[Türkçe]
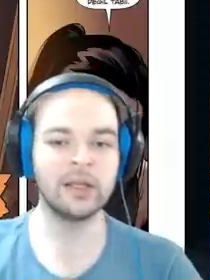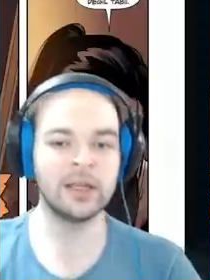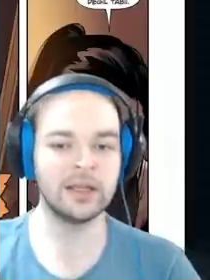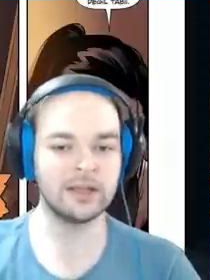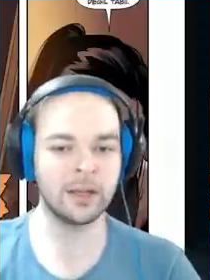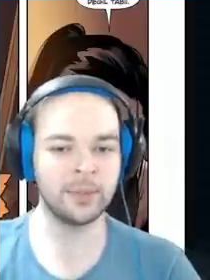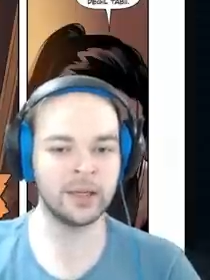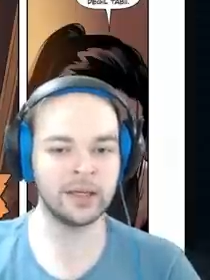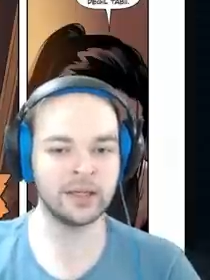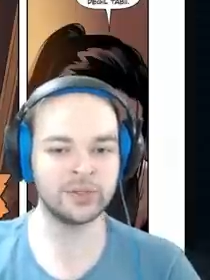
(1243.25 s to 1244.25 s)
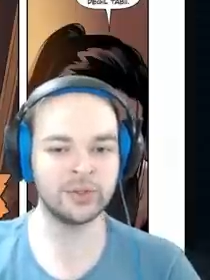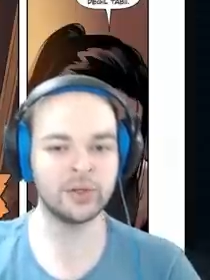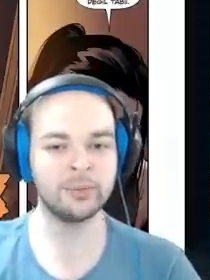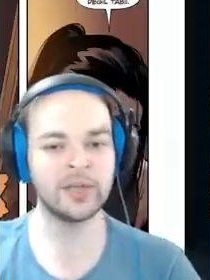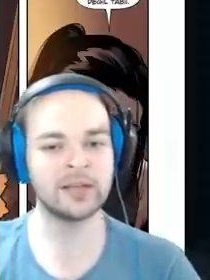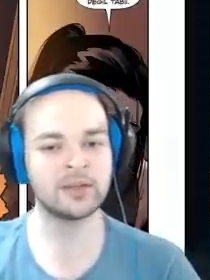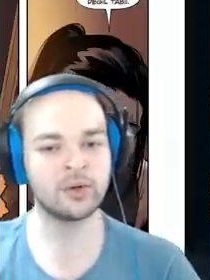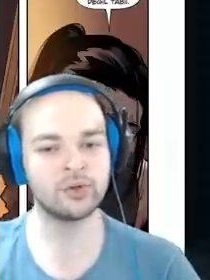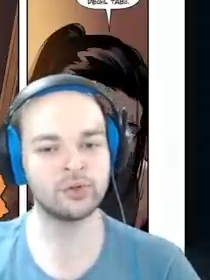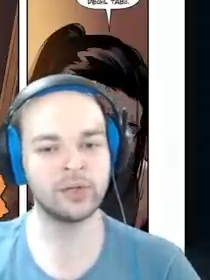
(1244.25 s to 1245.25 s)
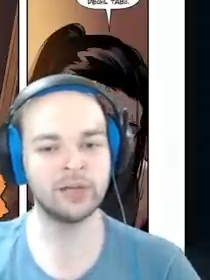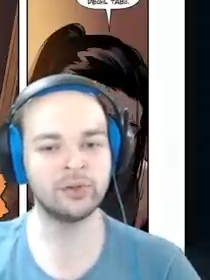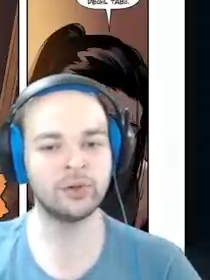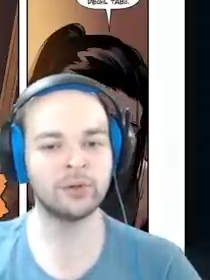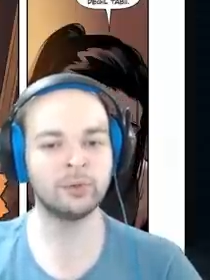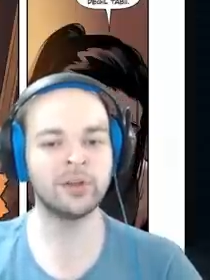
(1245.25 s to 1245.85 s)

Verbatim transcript: Yeni kitaplar getiriyor, biraz da rosto getiriyor.